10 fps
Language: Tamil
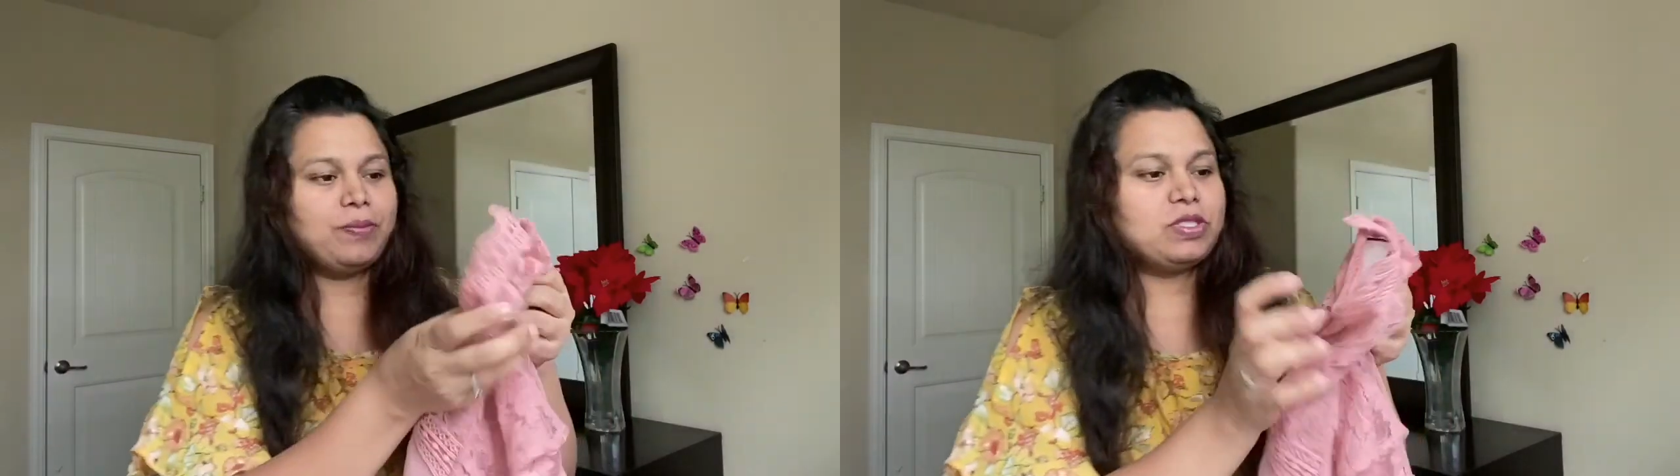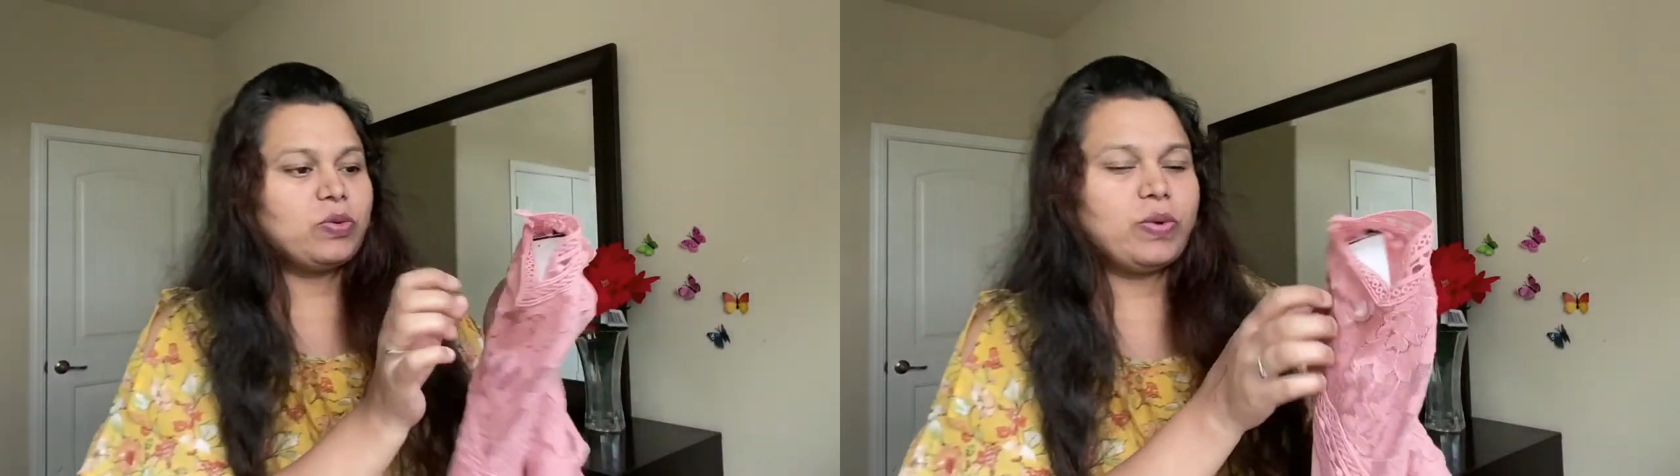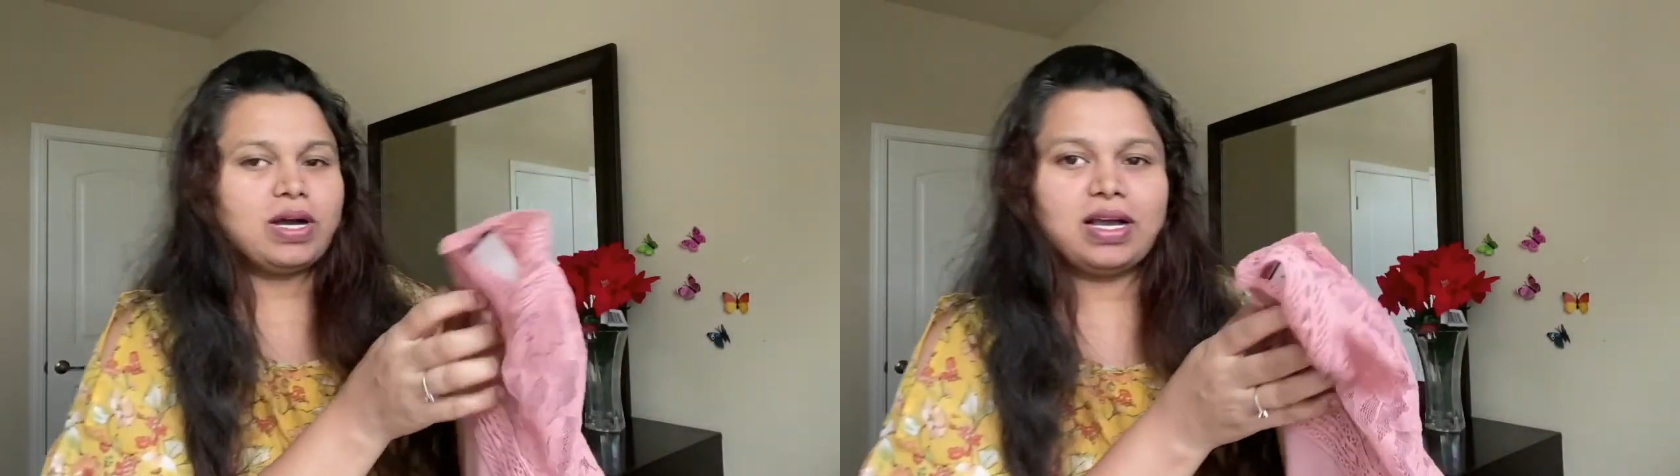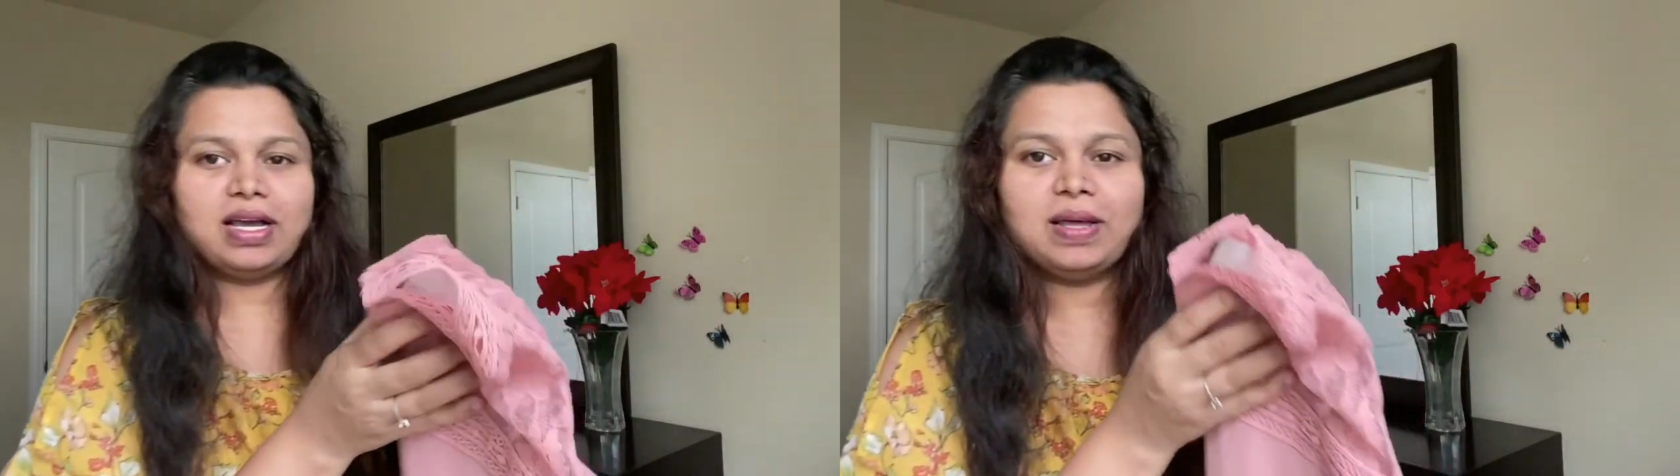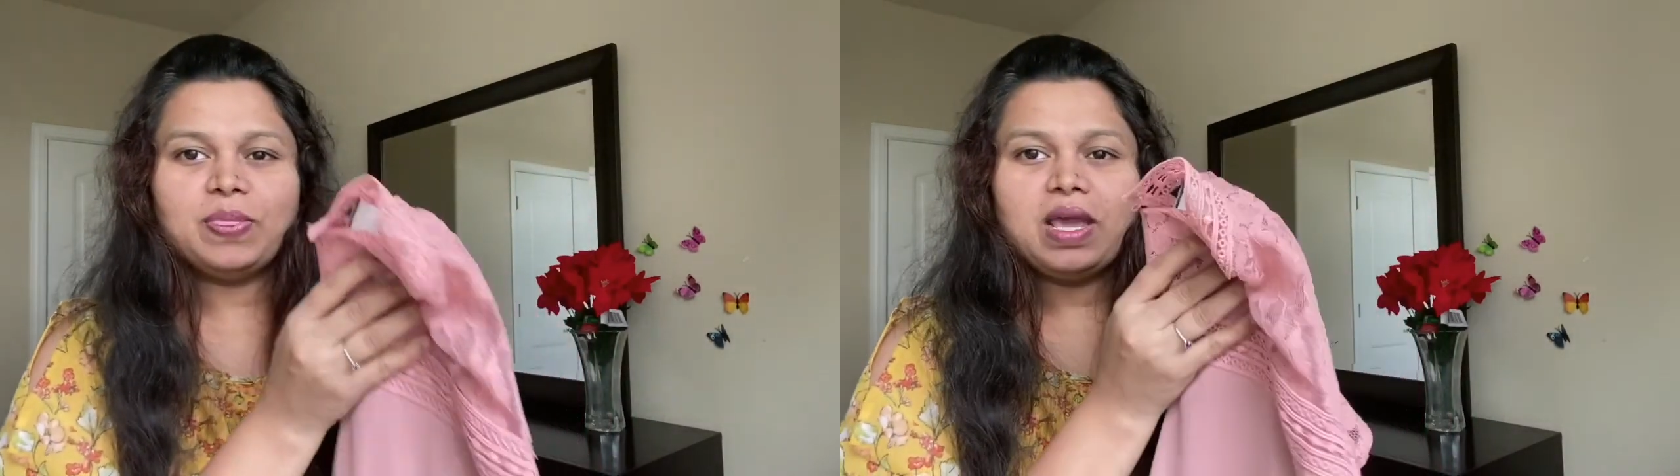எப்படி சொல்லுவாங்க
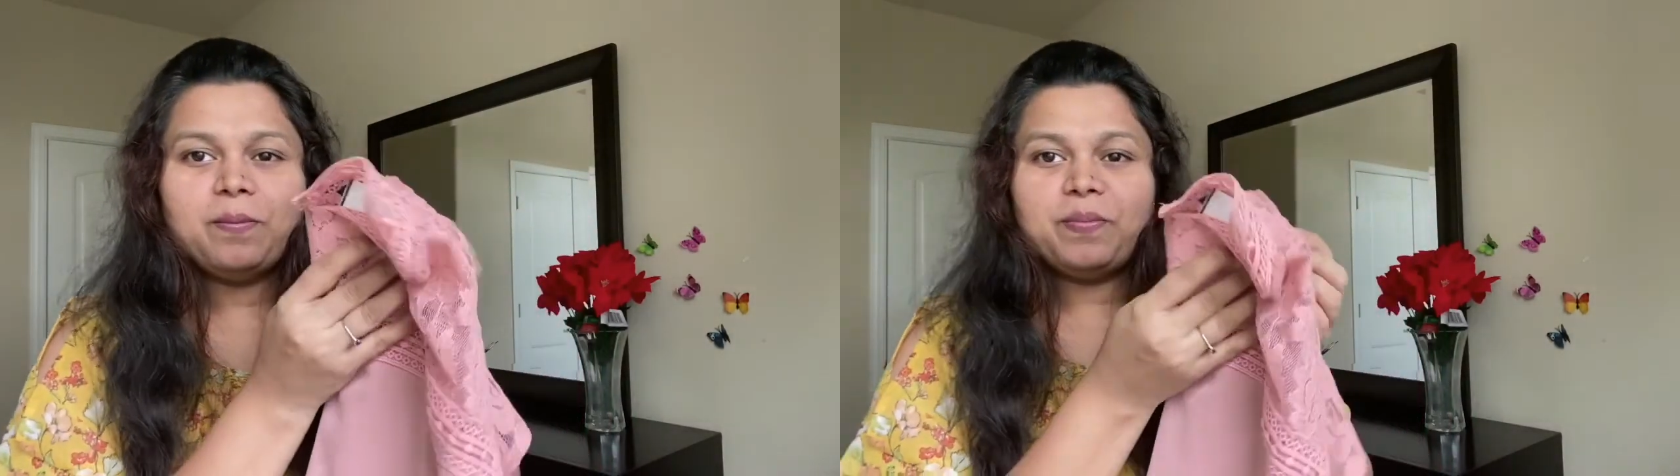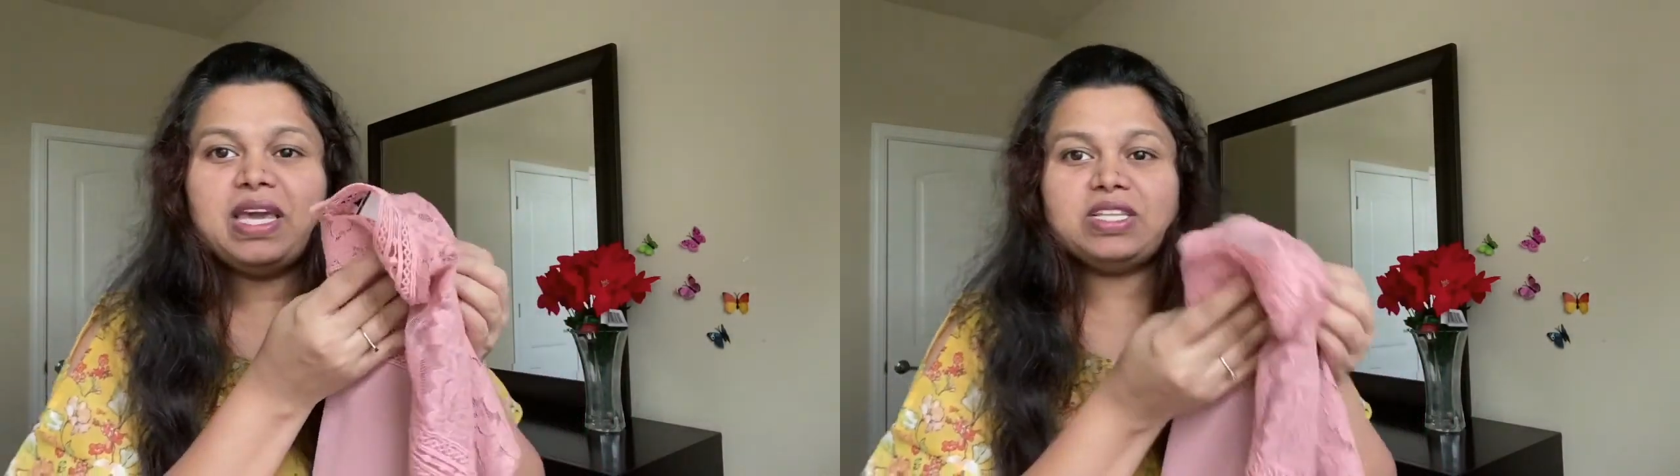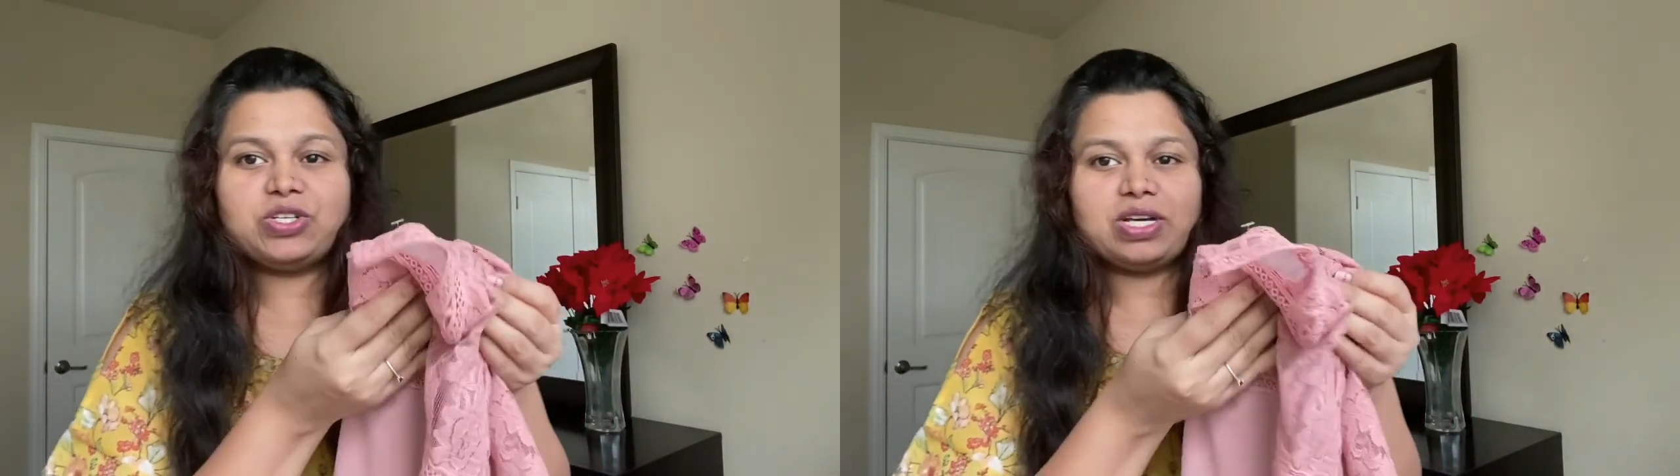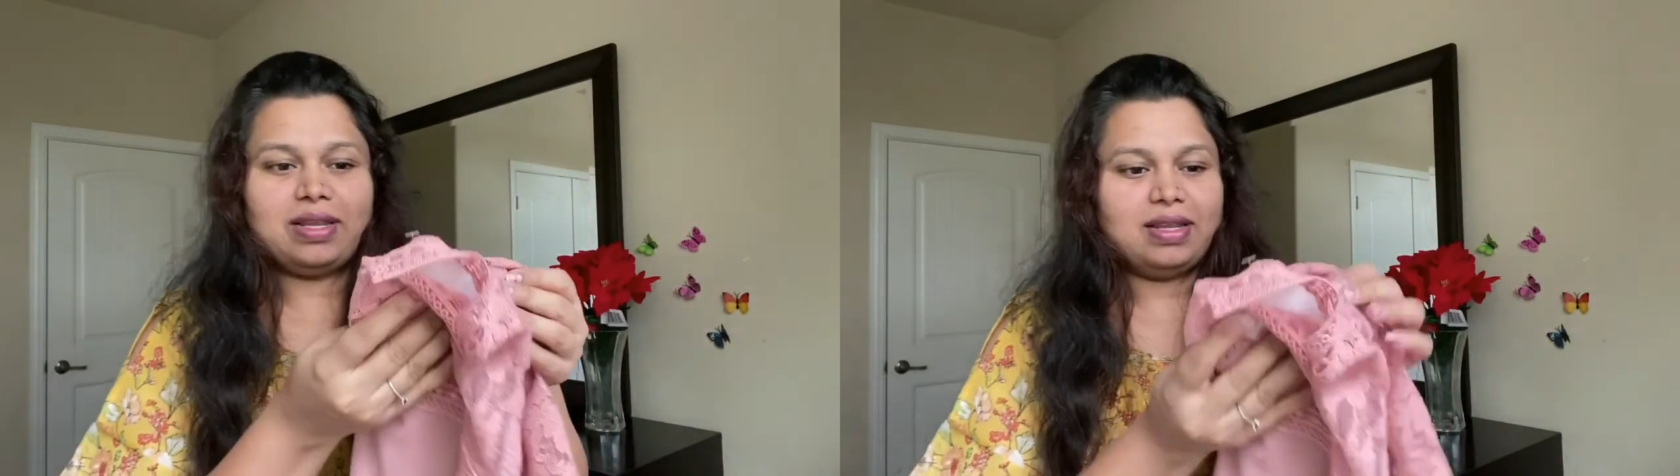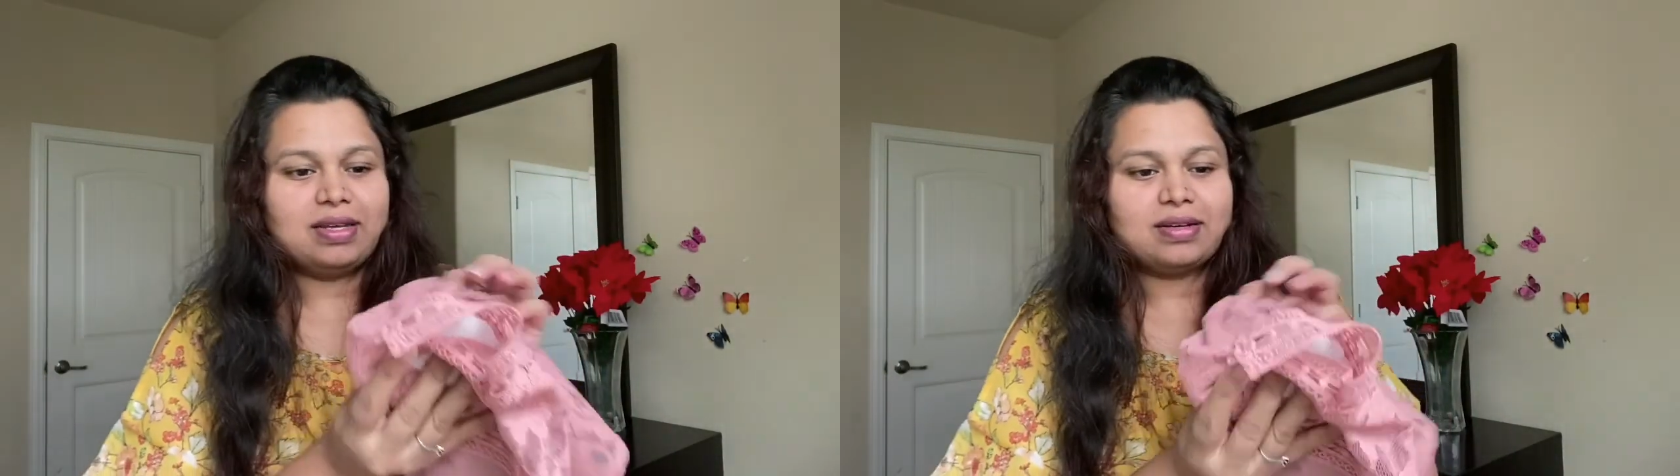பீச்
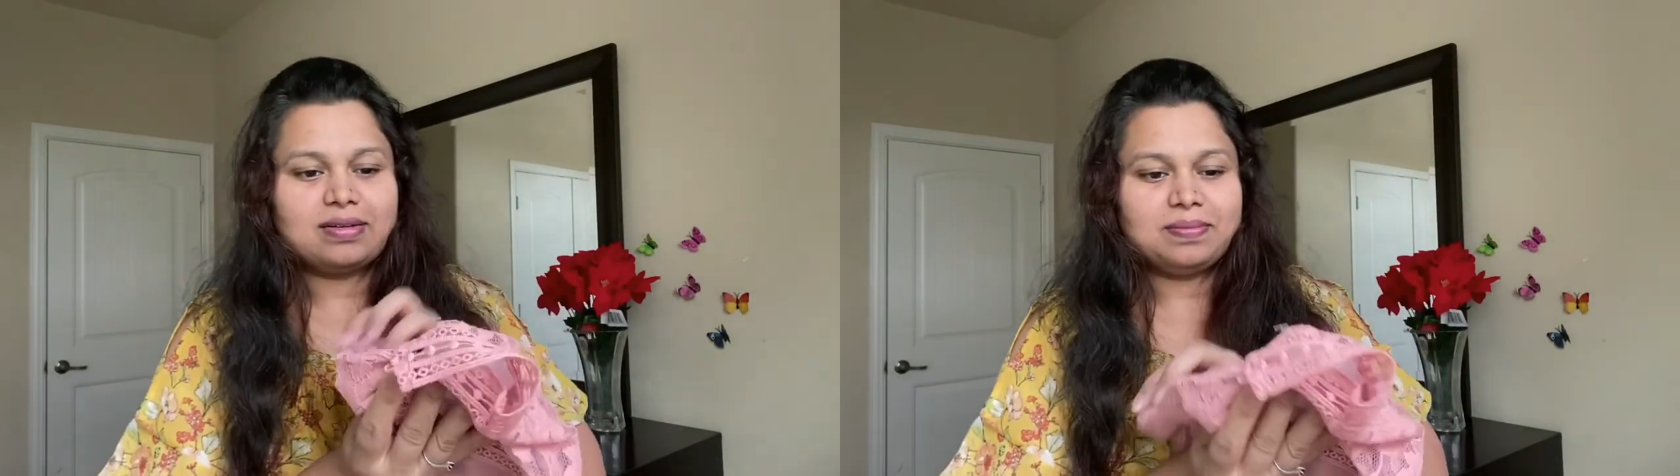கலர்